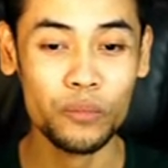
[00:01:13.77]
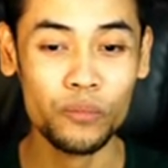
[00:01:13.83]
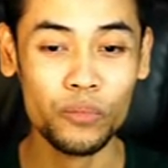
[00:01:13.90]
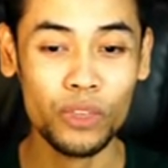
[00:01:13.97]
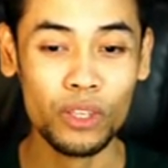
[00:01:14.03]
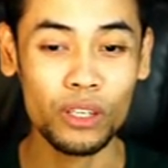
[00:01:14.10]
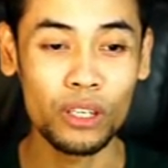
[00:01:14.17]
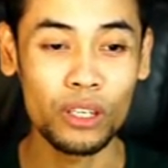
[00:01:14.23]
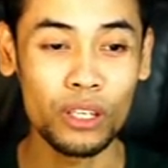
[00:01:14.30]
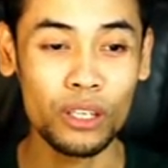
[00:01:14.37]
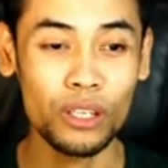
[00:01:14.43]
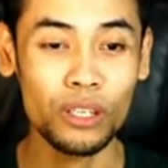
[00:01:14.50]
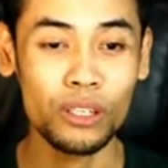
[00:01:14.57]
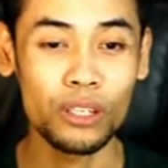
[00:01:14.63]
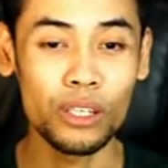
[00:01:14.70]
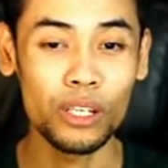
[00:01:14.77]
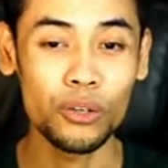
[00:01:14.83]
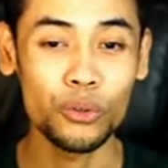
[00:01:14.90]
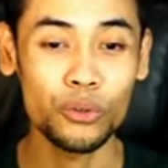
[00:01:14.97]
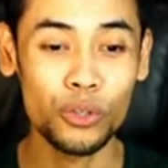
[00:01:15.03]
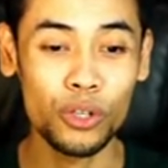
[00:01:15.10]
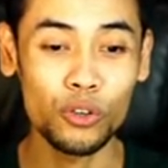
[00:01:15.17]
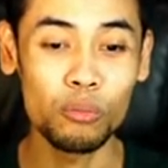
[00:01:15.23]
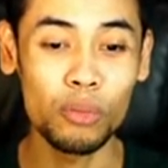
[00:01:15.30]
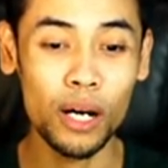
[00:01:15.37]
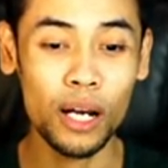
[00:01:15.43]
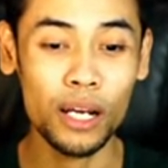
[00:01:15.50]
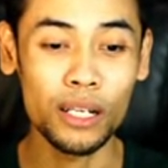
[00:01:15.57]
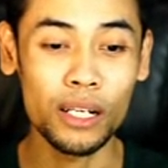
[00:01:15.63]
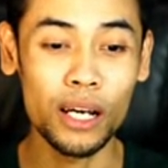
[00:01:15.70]
Ini dia sudah
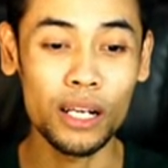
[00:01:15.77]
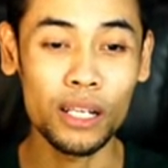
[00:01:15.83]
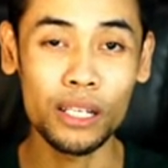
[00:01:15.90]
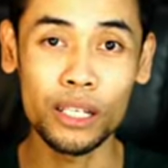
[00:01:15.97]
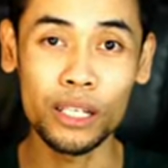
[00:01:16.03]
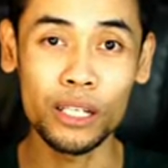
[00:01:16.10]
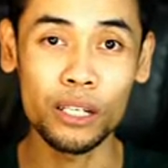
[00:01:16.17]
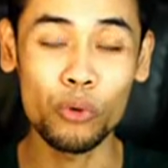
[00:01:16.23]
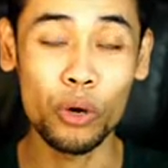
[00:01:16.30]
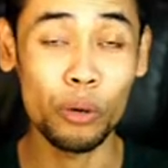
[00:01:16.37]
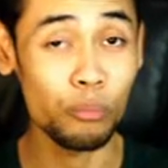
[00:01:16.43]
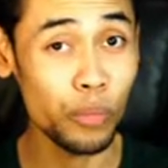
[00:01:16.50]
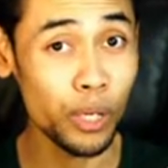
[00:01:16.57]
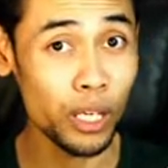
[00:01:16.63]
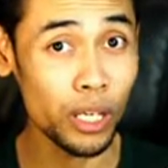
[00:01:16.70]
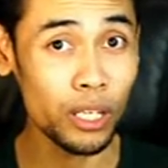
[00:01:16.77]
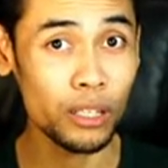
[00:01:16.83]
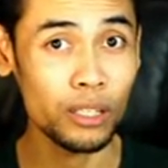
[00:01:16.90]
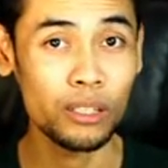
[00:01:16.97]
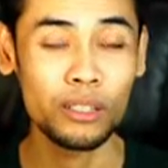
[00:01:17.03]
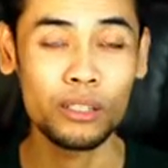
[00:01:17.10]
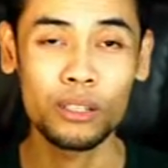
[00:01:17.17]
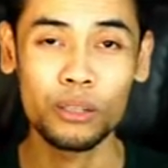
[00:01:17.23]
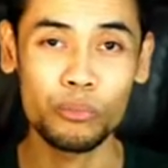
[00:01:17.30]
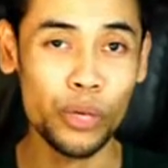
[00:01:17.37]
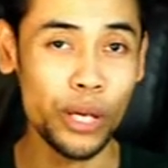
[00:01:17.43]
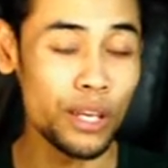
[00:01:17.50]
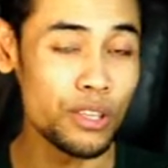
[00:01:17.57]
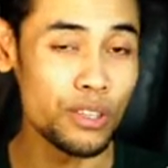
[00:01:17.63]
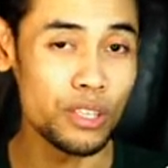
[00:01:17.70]
ubah dari WP
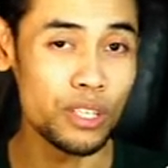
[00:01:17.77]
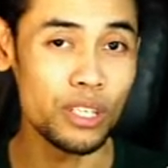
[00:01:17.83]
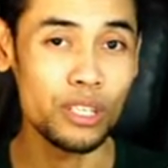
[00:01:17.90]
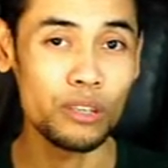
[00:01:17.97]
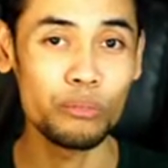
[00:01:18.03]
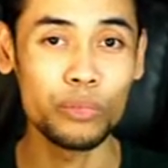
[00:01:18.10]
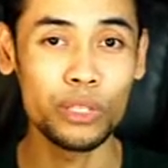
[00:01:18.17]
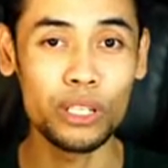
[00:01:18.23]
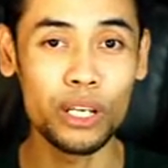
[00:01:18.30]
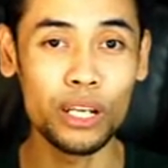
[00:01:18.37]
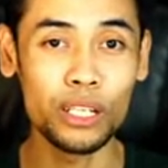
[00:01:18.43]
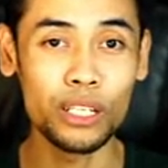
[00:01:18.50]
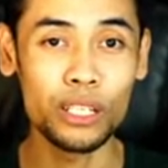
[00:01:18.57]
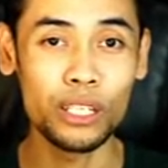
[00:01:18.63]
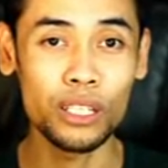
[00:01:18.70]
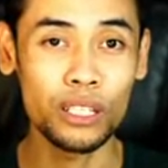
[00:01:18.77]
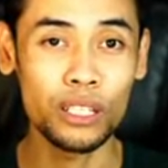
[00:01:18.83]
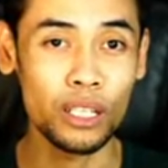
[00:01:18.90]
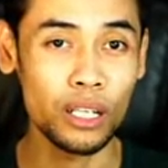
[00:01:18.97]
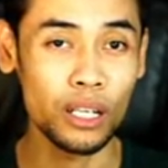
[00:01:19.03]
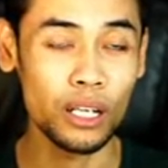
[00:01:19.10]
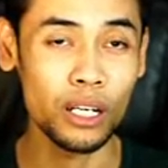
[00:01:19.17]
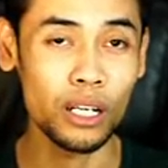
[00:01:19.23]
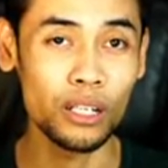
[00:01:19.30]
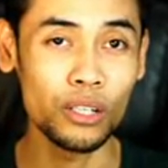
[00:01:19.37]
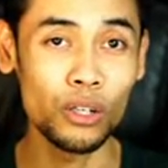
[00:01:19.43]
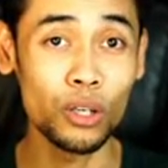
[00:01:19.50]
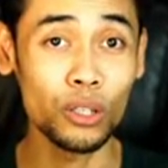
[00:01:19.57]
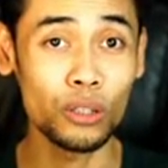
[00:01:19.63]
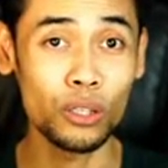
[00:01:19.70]
PNG menjadi uh,
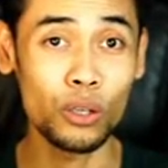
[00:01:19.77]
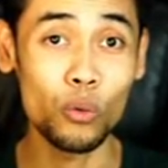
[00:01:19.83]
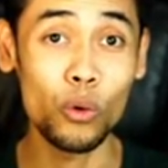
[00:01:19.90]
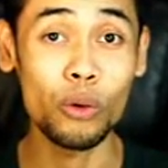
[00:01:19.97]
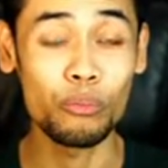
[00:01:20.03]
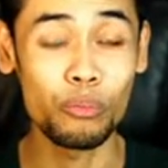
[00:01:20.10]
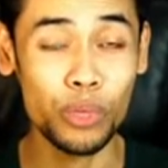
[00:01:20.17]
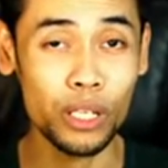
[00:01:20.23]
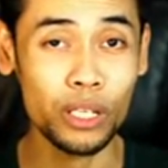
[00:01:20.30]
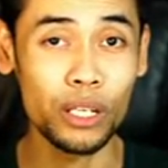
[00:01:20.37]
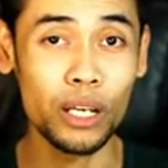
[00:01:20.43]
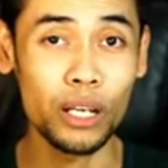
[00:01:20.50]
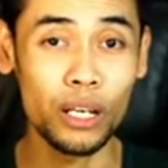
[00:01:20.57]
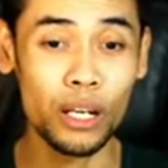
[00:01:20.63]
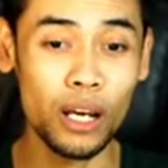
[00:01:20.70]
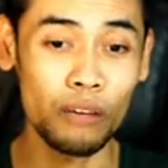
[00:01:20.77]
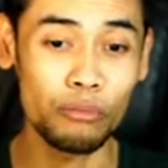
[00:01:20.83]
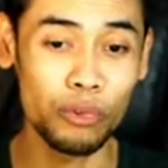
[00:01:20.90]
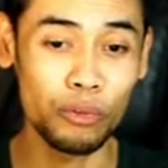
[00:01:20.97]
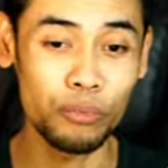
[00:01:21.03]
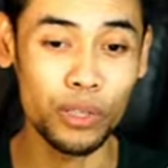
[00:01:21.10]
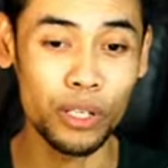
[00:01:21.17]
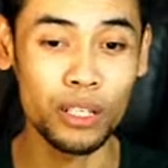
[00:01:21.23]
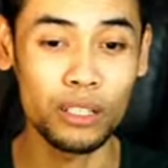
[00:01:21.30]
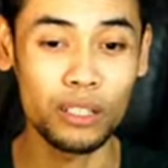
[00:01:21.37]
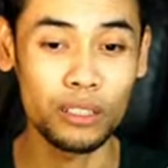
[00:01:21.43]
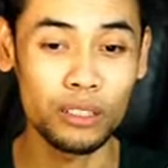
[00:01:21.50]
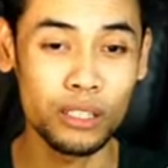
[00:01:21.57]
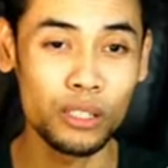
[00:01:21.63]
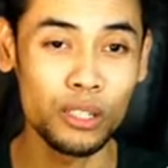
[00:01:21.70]
.wp dan AVIP ya.
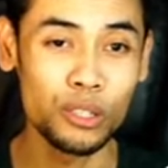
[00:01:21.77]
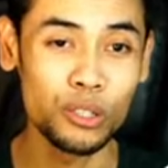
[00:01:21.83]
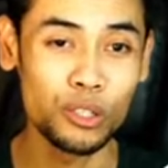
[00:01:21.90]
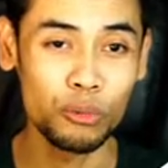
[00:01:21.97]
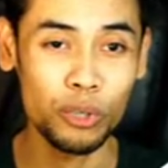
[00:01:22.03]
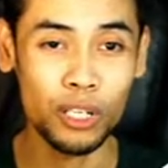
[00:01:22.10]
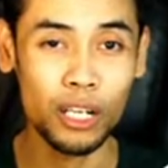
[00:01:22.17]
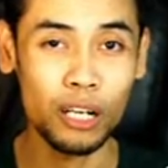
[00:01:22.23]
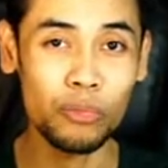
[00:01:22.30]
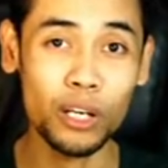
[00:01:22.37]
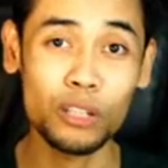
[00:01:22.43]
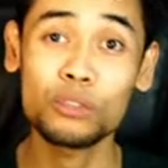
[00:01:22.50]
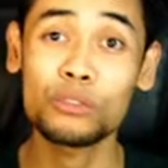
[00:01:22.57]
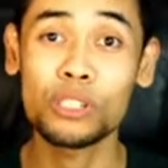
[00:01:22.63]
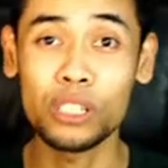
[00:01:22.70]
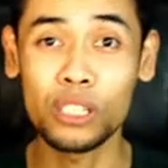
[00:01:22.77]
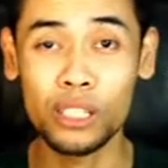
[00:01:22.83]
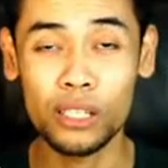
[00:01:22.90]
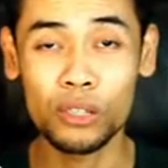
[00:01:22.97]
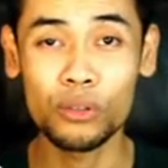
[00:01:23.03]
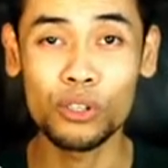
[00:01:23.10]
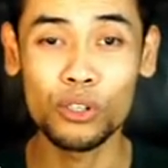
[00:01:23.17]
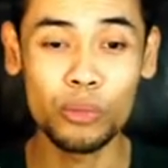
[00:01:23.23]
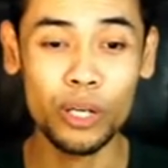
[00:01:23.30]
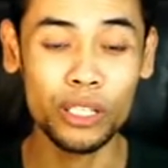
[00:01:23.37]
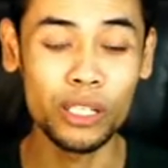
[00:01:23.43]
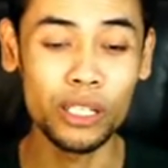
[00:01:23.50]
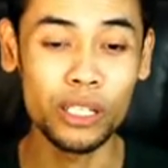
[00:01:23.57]
Cuman dalam kasus ini itu diubah jadi